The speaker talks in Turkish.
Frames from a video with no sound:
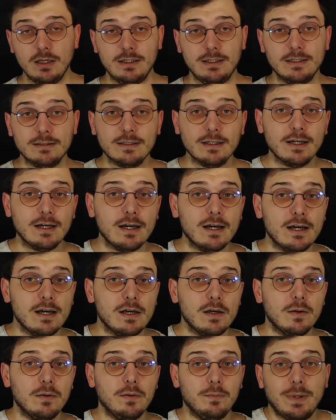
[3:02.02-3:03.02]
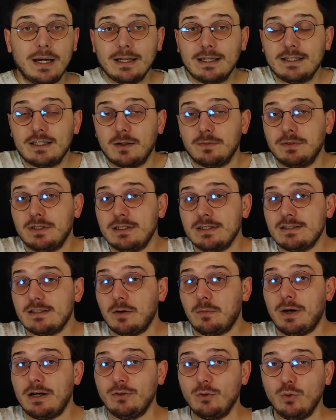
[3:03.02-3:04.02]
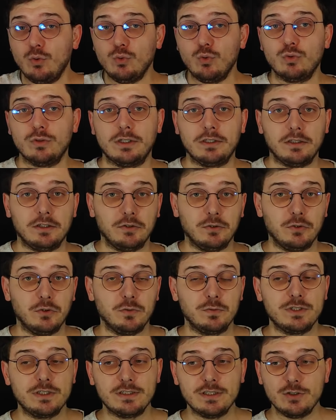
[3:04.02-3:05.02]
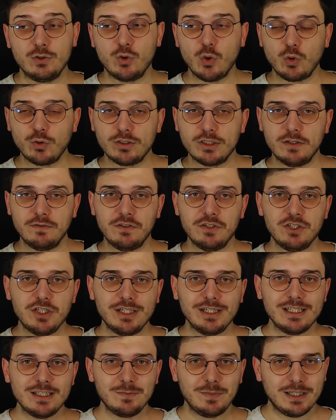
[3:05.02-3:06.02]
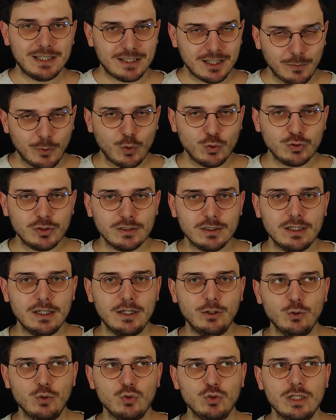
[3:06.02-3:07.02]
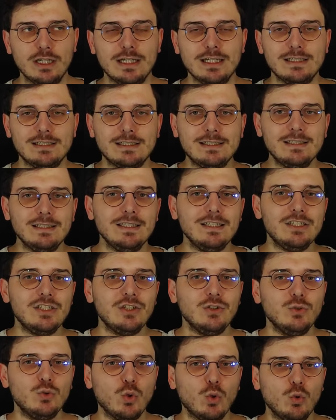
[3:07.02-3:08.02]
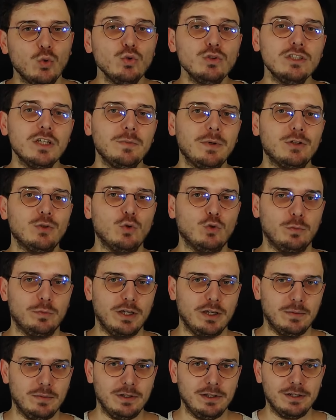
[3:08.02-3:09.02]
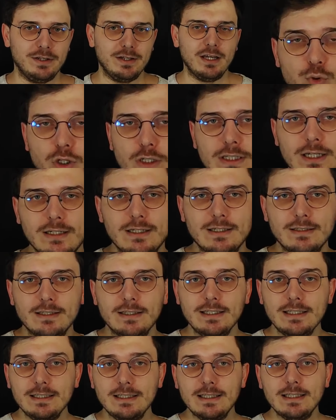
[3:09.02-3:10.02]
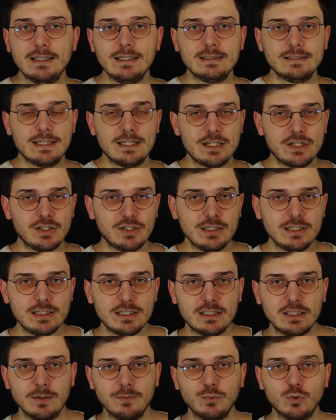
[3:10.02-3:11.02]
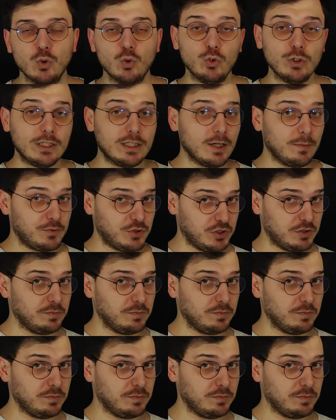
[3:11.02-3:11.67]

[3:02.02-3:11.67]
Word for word: Ya da e, ben kitapların zamanı olduğuna inanıyorum. Sizin çok seveceğiniz bir kitap olsa da henüz sizin için doğru zaman olmayabilir. Bu nedenle de yine seçtiğiniz kitap doğru kitap